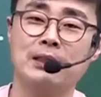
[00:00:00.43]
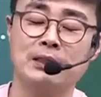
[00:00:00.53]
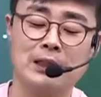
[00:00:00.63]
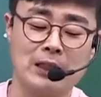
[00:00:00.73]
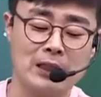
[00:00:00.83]

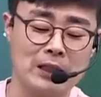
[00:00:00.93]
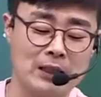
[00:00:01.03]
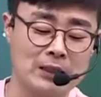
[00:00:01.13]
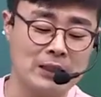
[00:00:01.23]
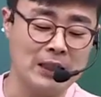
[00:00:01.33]
자,
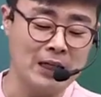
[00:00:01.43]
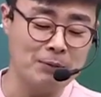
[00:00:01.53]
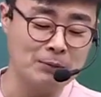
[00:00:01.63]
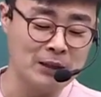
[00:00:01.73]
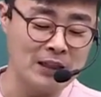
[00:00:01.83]
네가
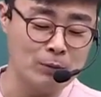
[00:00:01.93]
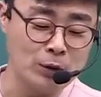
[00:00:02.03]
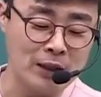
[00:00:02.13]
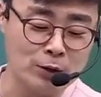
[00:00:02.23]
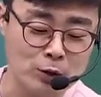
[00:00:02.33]
비문학을
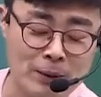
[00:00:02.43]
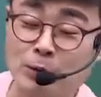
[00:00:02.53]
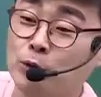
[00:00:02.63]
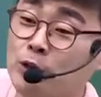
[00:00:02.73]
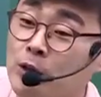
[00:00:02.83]
못하는 이유,
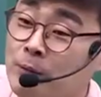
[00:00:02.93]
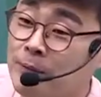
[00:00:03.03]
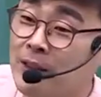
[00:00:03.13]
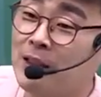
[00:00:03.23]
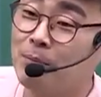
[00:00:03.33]
박문유
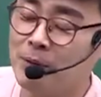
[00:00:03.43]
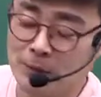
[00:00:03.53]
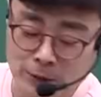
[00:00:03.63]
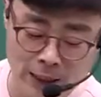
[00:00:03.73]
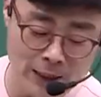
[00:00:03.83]
선생님입니다.
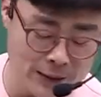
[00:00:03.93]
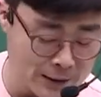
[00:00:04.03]
비문학